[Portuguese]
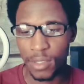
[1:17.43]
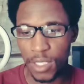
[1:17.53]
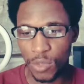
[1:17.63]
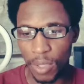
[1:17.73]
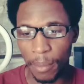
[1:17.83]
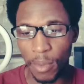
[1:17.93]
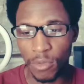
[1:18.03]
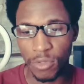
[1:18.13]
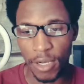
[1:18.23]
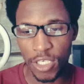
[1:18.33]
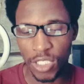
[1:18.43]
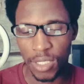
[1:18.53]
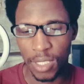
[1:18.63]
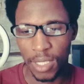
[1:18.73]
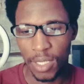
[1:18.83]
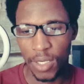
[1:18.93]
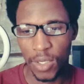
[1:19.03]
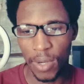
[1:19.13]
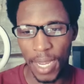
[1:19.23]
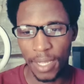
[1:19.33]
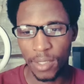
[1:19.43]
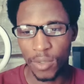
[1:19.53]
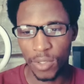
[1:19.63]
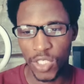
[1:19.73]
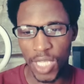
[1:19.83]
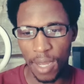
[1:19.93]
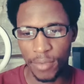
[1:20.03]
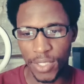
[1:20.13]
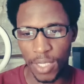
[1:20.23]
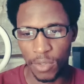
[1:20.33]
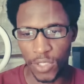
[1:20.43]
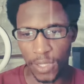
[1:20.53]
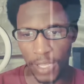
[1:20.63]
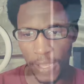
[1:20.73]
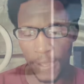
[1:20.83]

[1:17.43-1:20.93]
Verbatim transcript: isso é muito triste, não é? O que está a acontecer hoje em dia.